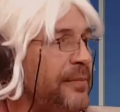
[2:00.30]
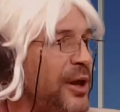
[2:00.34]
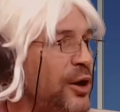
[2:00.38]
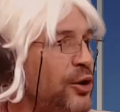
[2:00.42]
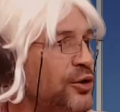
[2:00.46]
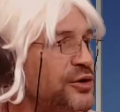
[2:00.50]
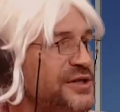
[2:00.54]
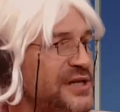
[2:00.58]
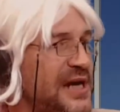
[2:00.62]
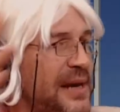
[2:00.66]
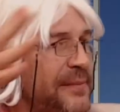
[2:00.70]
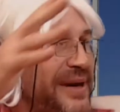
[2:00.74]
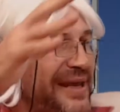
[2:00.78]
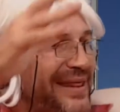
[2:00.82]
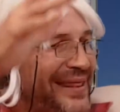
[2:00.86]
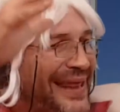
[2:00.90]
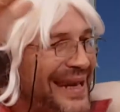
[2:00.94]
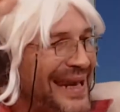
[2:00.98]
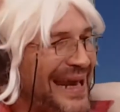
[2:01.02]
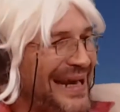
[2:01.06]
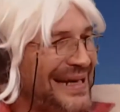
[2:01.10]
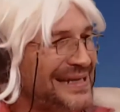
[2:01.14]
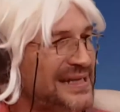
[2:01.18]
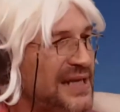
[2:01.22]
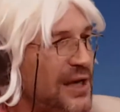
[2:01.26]
Perón se ha
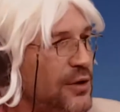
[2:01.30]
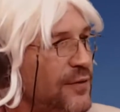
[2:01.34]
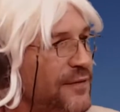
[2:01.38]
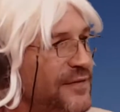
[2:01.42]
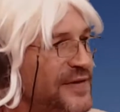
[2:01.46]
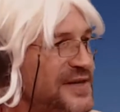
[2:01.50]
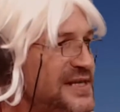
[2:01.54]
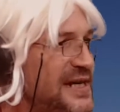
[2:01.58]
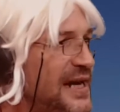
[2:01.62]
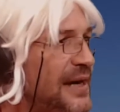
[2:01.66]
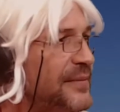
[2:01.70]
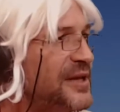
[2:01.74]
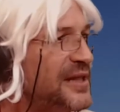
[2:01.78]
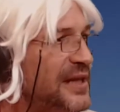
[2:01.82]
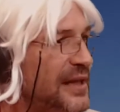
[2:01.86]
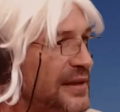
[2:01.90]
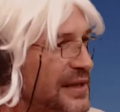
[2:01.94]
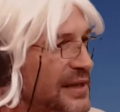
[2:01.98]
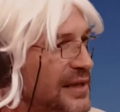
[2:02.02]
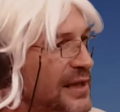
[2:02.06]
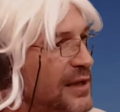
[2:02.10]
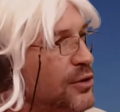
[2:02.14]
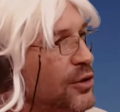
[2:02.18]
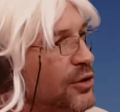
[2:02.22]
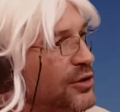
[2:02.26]
materializado físicamente en
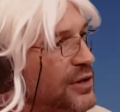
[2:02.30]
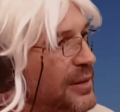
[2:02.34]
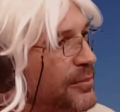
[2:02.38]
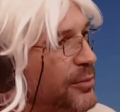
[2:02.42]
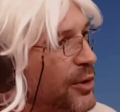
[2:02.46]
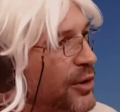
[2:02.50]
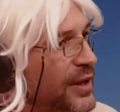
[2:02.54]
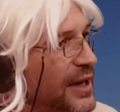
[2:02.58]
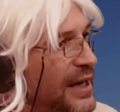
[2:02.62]
distintos tiempos